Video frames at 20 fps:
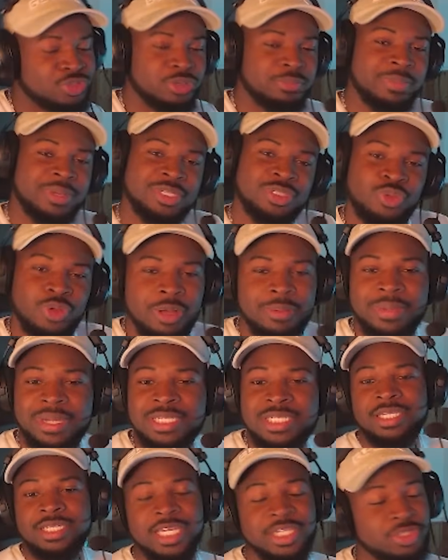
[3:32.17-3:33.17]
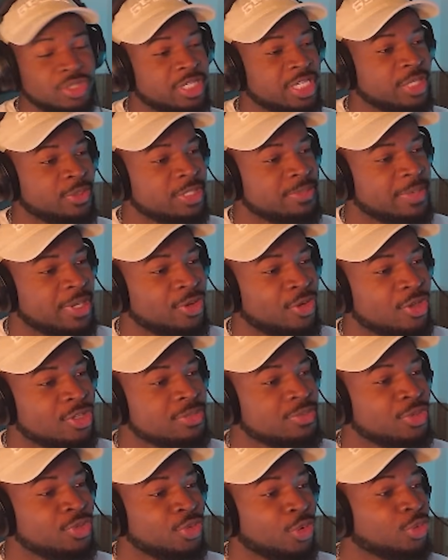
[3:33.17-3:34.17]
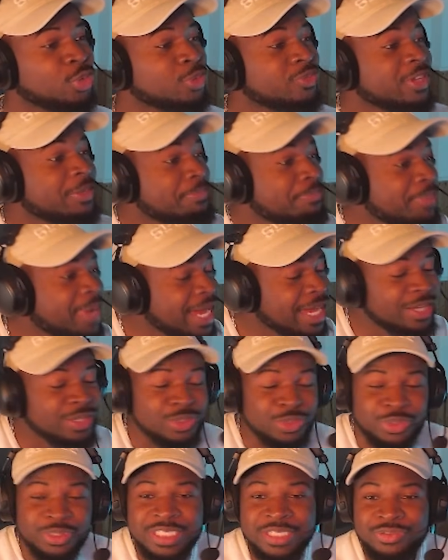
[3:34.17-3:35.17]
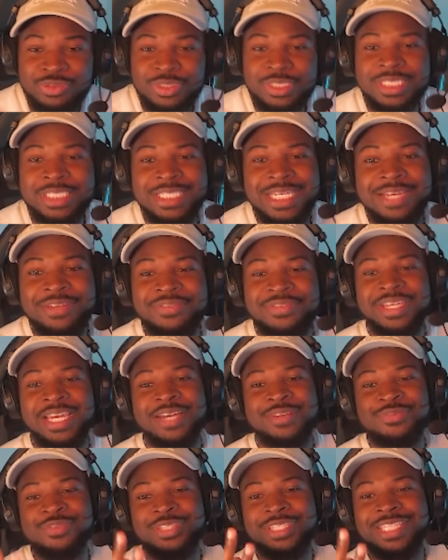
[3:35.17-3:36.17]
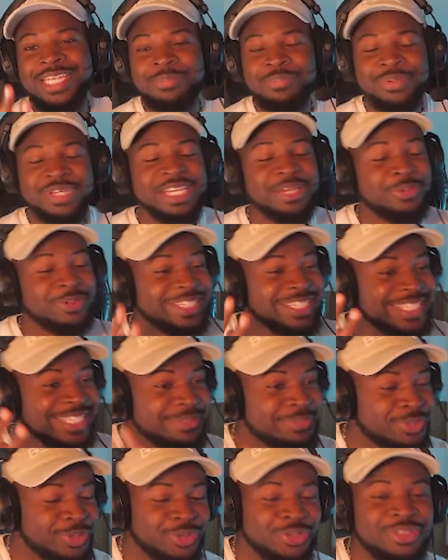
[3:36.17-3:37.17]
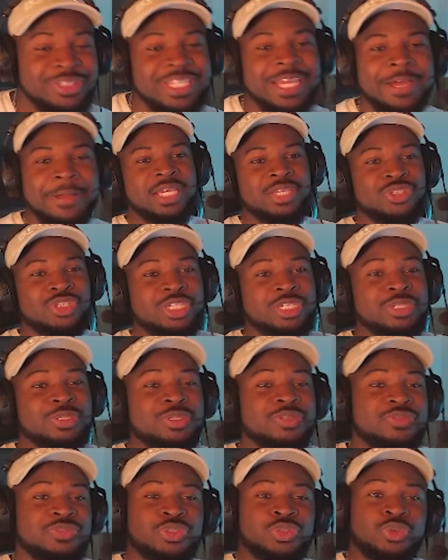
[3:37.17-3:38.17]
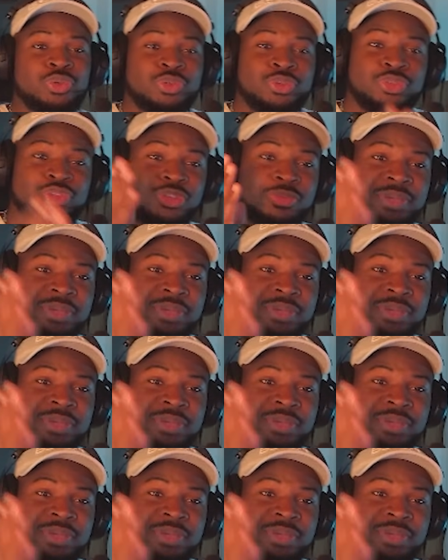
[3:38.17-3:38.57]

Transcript: deux matchs, trois matchs. Et John Lewis malheureusement ne retrouvait pas le niveau qu'il avait avant d'être appelé en équipe d'Angleterre. Ce qui lui vaut donc ce